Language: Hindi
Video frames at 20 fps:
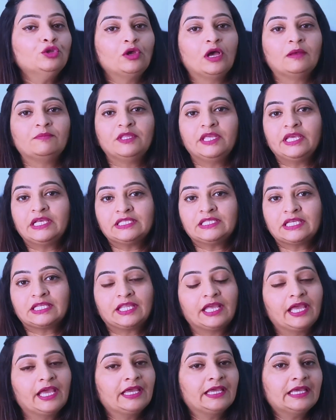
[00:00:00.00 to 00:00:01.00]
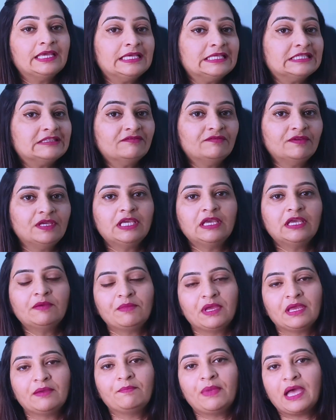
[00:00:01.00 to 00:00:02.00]
तो हम देख सकते हैं कि इस वीक
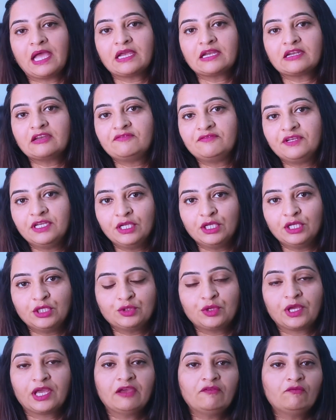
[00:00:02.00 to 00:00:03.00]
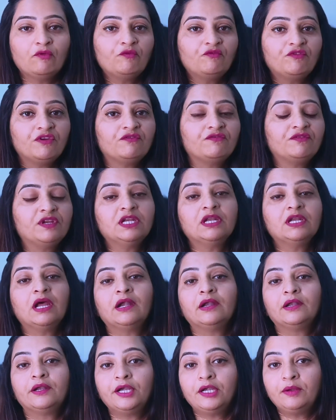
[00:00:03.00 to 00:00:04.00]
में बैंक निफ्टी ने जो है वो
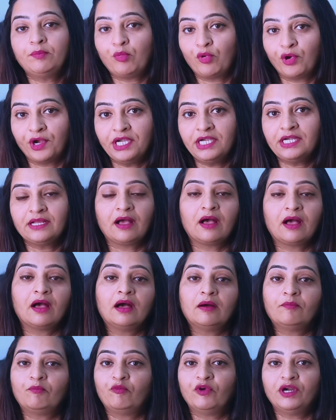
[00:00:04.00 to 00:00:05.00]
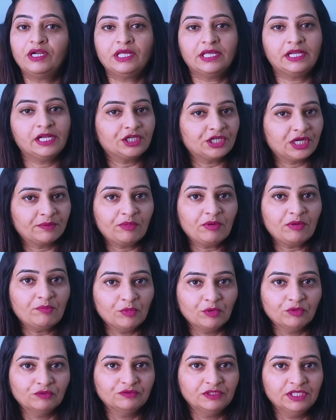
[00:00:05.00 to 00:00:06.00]
1500 पॉइंट का अपवर्ड डायरेक्शन में
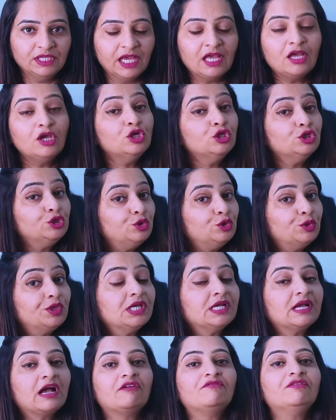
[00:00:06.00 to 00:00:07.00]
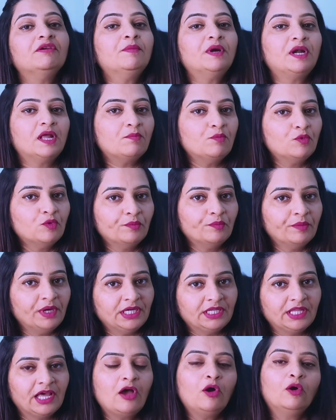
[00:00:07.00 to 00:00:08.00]
मूव दिया जो कि काफी बड़ा
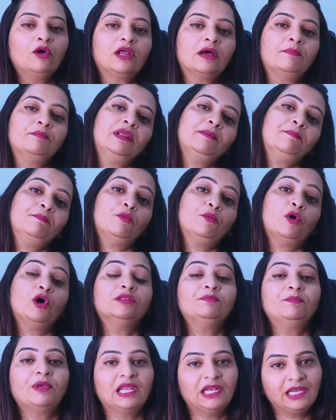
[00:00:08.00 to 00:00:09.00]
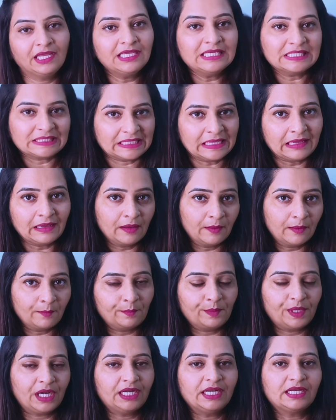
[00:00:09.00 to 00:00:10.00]
मूवमेंट था और हमने बहुत पहले ही इसे
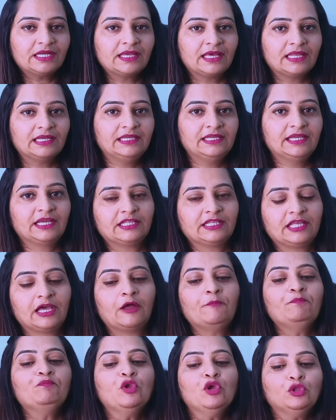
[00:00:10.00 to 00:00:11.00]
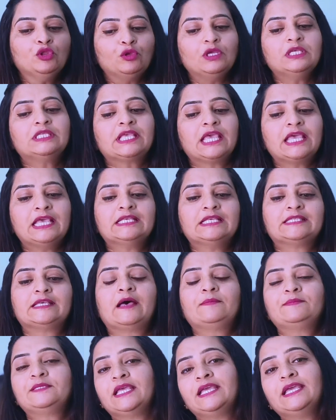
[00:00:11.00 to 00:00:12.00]
प्रेडिक्ट कर लिया था तो इसके
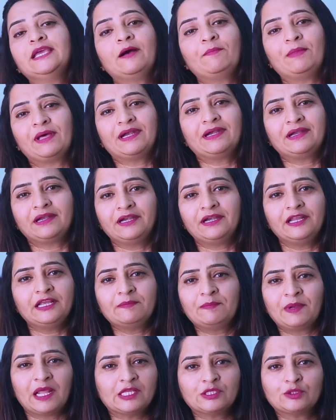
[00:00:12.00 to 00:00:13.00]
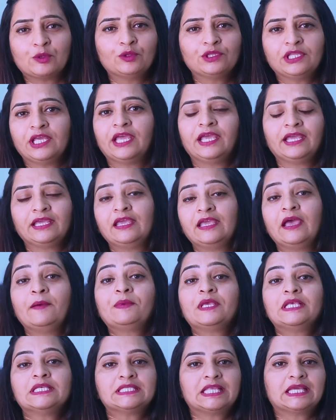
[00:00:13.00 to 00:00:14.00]
हिसाब से ही हमारे ट्रेडिंग प्लान्स होते हैं कि अब
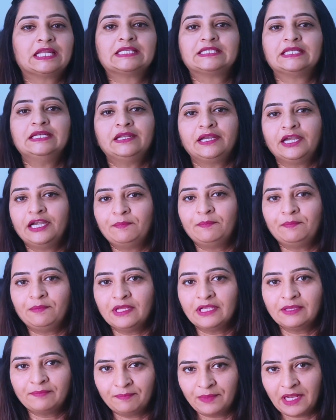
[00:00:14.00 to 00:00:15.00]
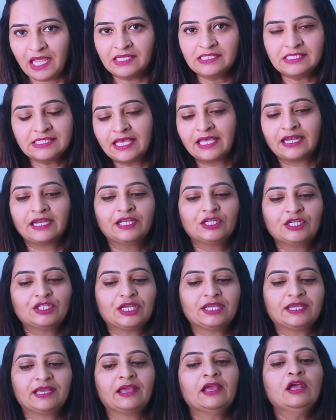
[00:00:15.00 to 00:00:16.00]
किस तरह से ट्रेड प्लान्स करने
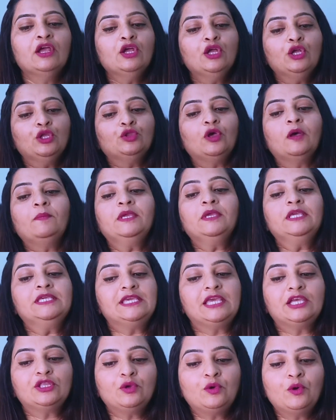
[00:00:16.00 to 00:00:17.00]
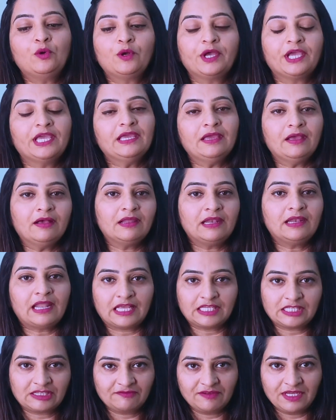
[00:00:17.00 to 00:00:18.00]
चाहिए तो अब ये तो हो गई
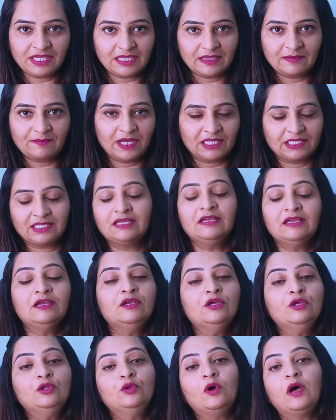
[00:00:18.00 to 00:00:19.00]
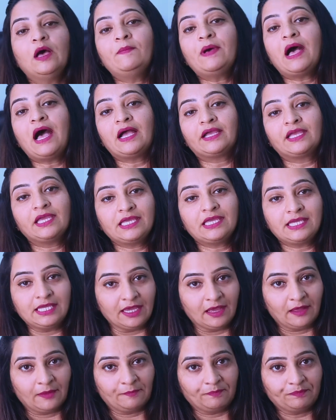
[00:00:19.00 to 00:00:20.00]
लास्ट वीक की बातें तो अब आगे
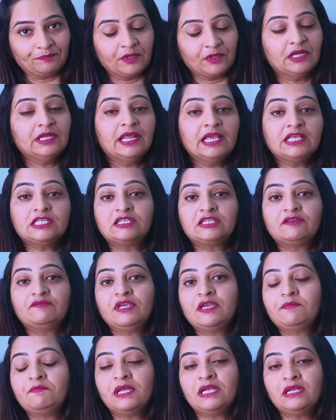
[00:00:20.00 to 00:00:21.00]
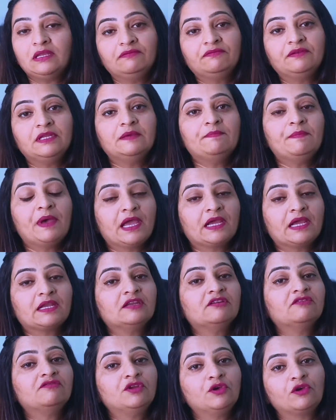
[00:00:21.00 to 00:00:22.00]
क्या नेक्स्ट वीक में निफ्टी बैंक
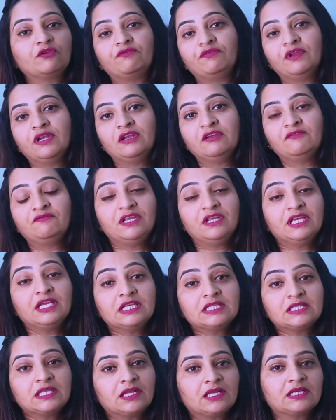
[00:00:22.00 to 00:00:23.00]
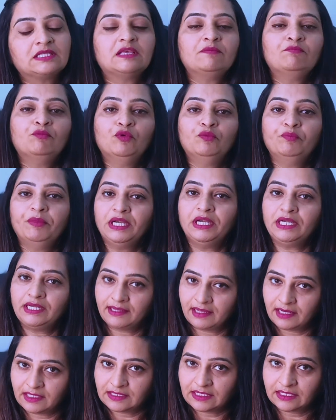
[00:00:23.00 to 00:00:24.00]
निफ्टी और फिन निफ्टी किस तरह से मूवमेंट
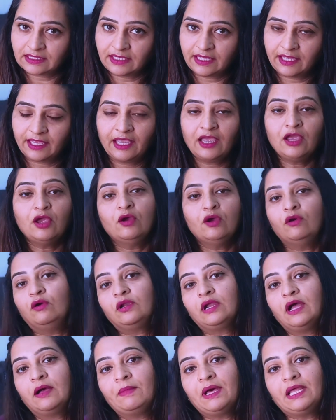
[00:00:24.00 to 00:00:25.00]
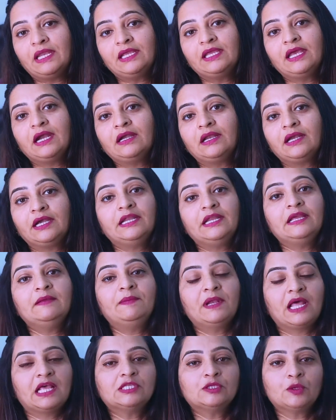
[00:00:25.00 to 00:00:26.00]
कर सकते हैं और हमारे क्या ट्रेडिंग
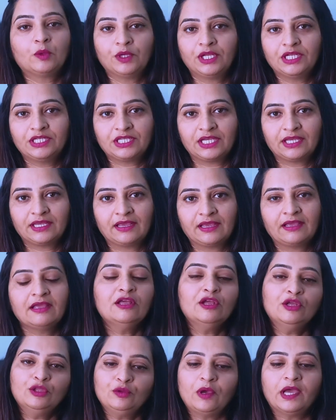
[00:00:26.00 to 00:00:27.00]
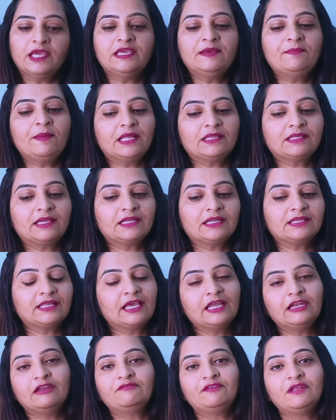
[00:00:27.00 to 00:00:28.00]
प्लान्स होने चाहिए तो आइए बात करते
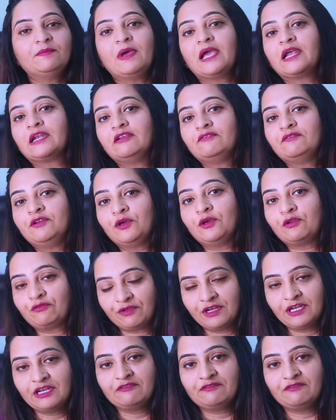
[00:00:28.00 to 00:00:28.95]
हैं निफ्टी बैंक निफ्टी और फिन